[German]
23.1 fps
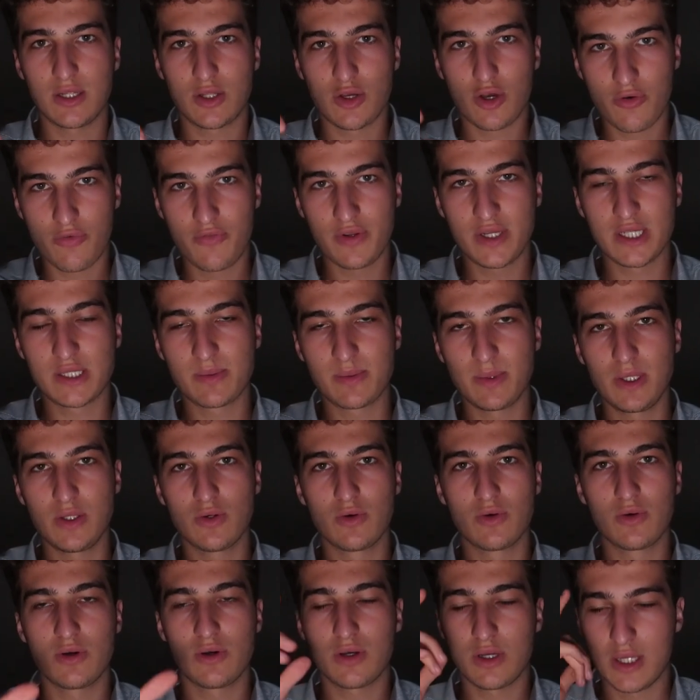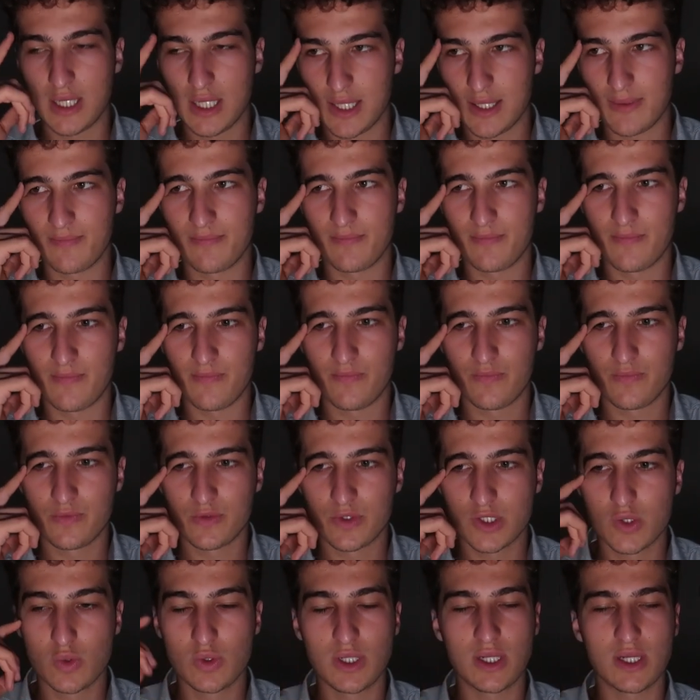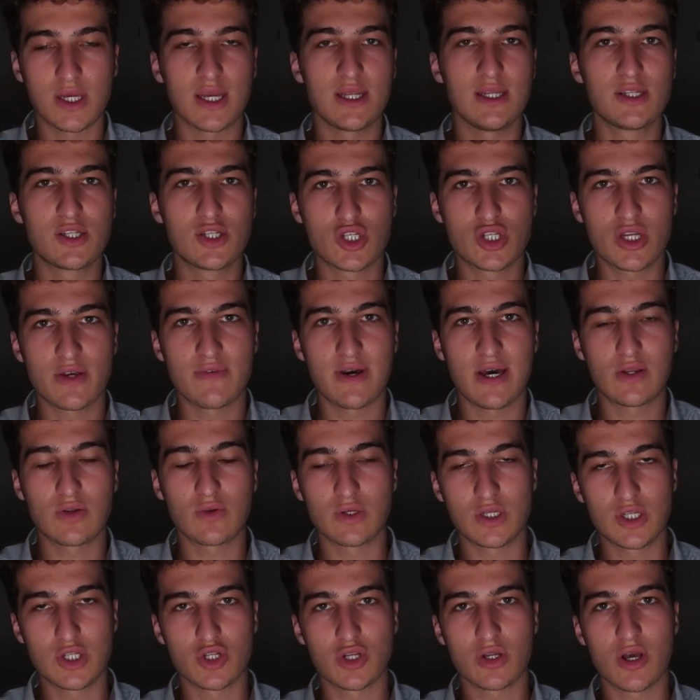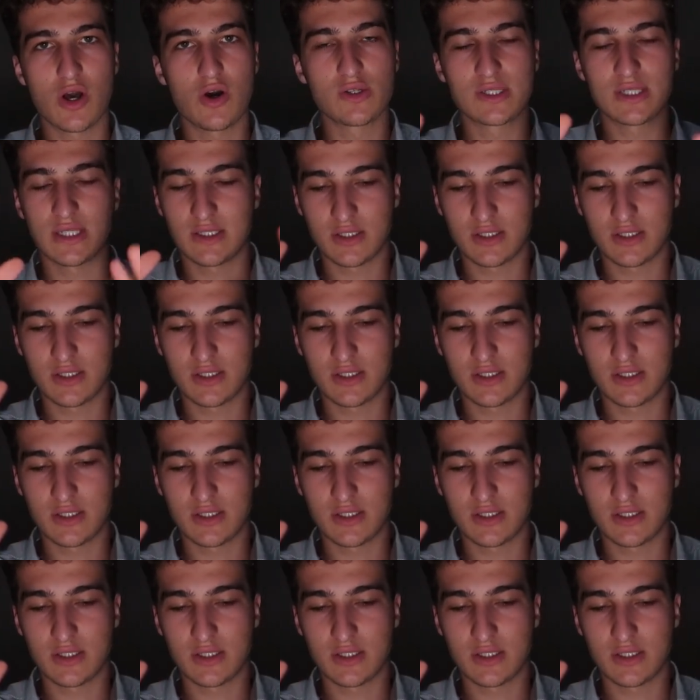Ich hoffe, das Video ähm, zu den realistischen Erwartungen ist schon raus.